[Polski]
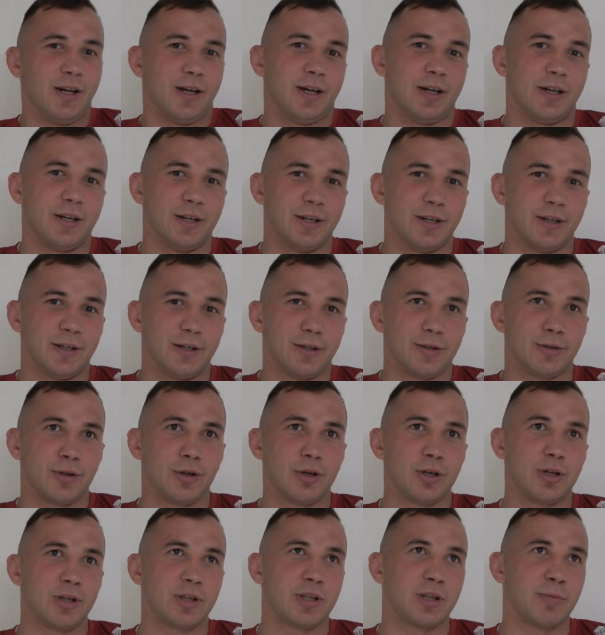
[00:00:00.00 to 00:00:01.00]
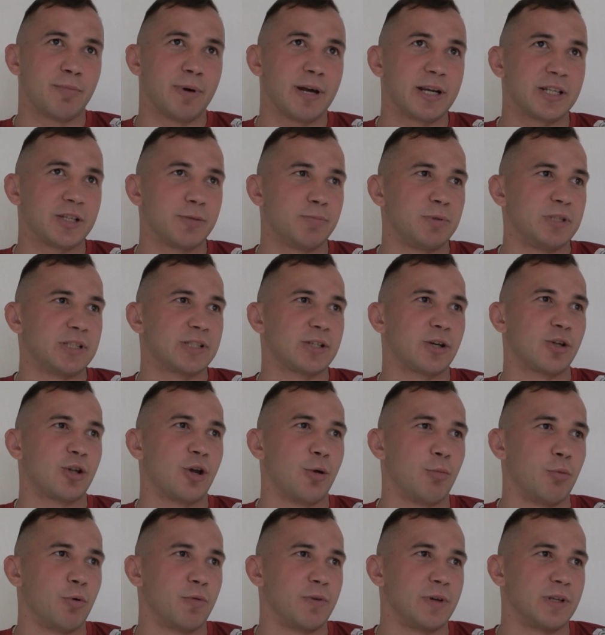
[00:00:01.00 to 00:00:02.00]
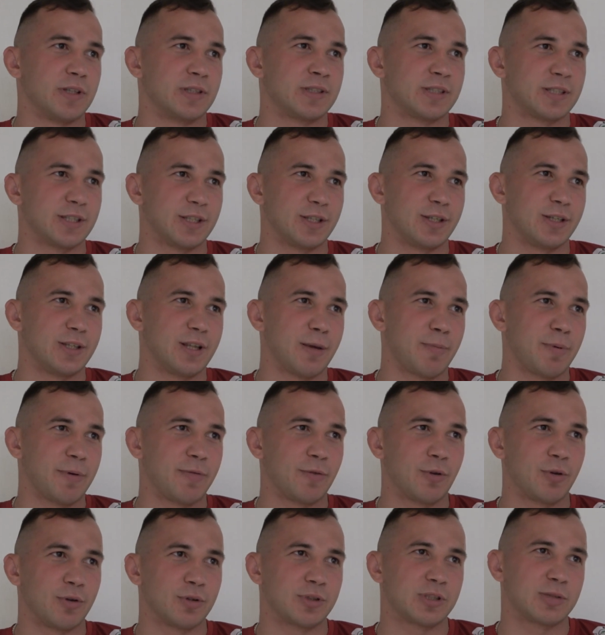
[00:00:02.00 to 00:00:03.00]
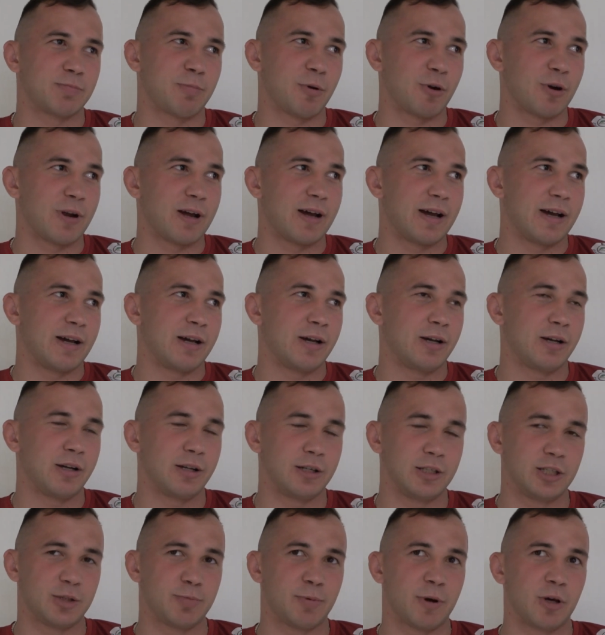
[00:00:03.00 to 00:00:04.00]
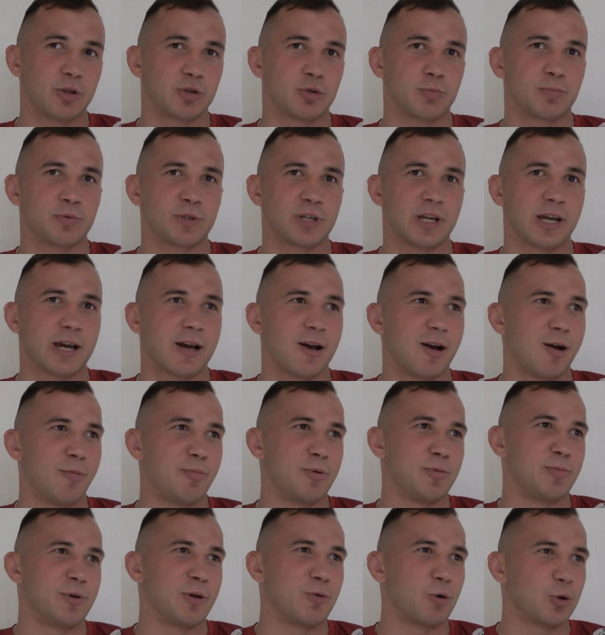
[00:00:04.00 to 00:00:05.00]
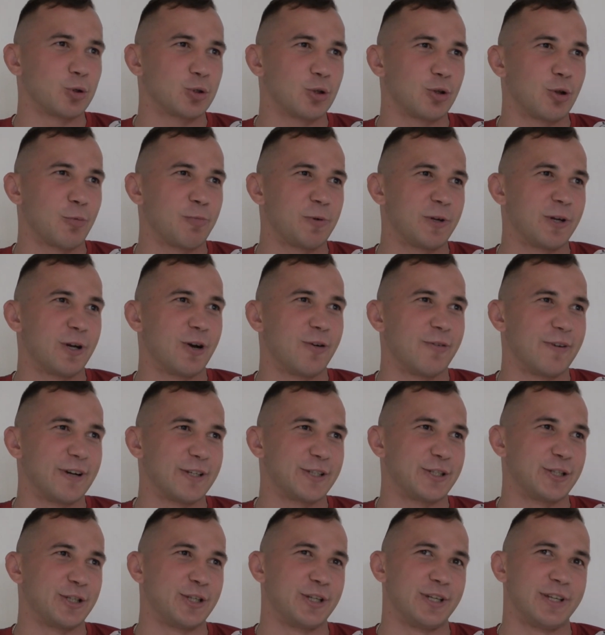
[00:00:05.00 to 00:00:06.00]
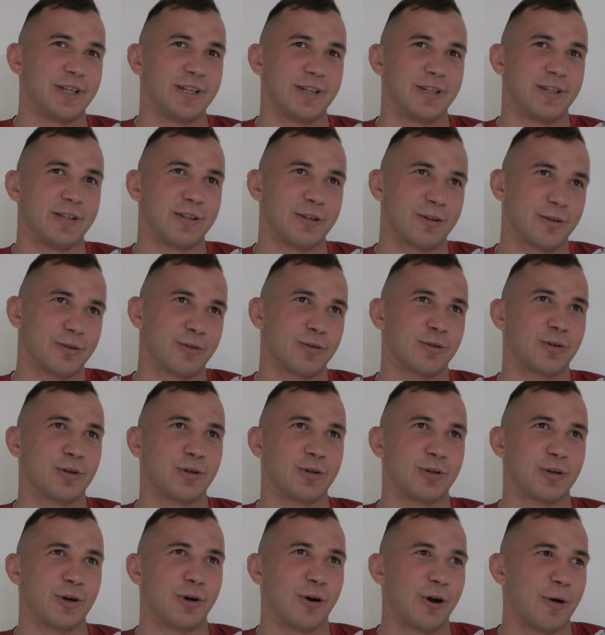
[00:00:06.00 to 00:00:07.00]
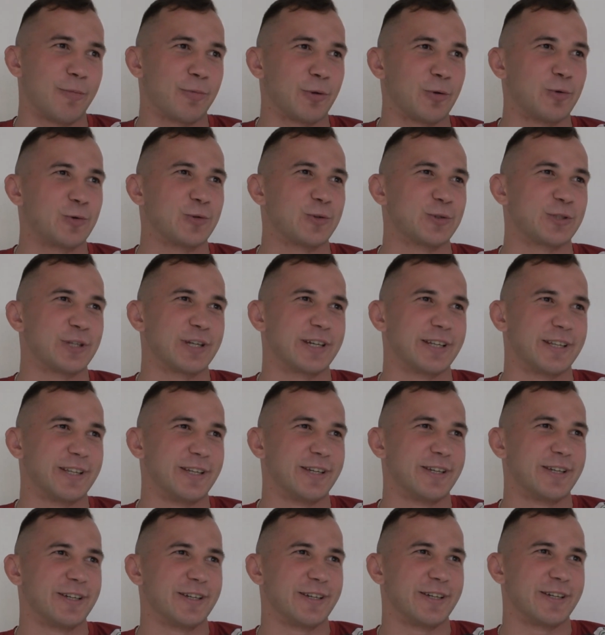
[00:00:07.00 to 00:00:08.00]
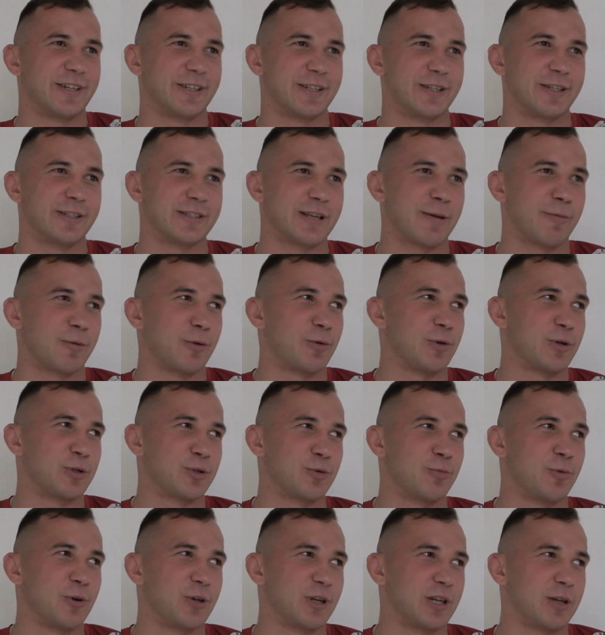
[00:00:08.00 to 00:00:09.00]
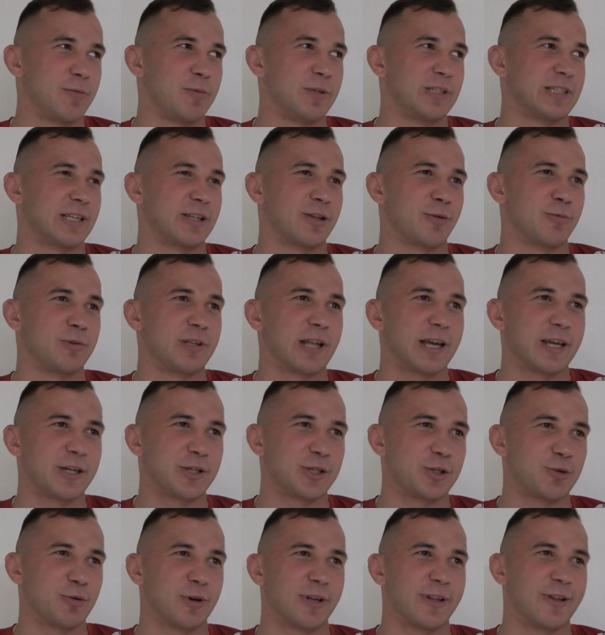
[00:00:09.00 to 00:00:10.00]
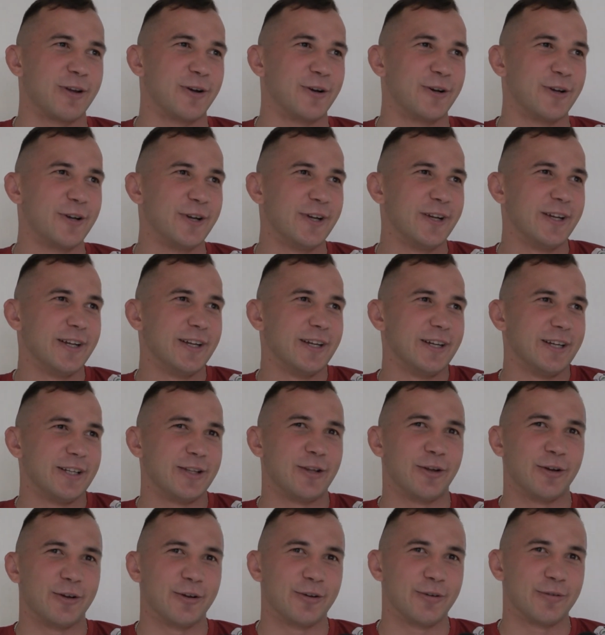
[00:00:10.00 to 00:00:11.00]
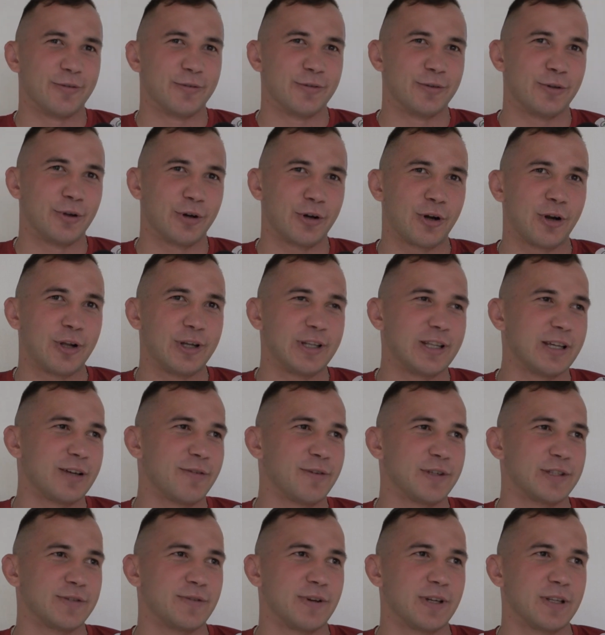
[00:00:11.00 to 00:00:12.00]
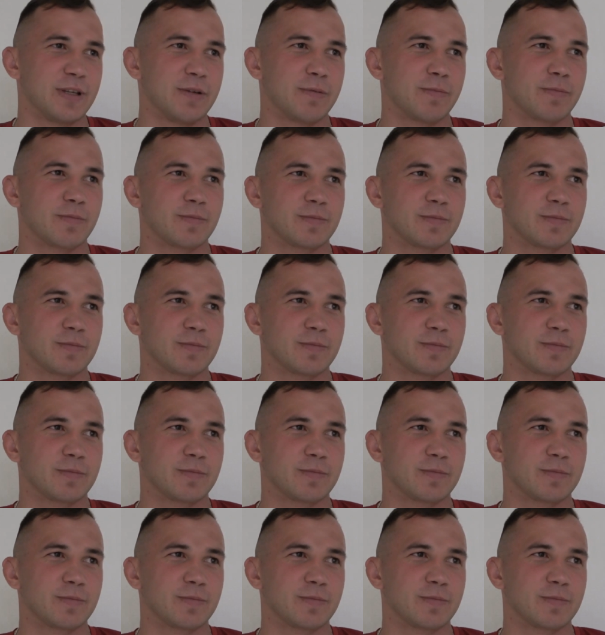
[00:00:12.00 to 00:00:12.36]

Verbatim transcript: E, no i tym bardziej blisko domu, więc e, na pewno spora liczba osób przyjechała, by mnie głośno dopingować i no, kocham to uczucie, gdy, gdy za mną jeżdżą moje kibice, to mi daje siłę do, do, do kolejnych wyzwań.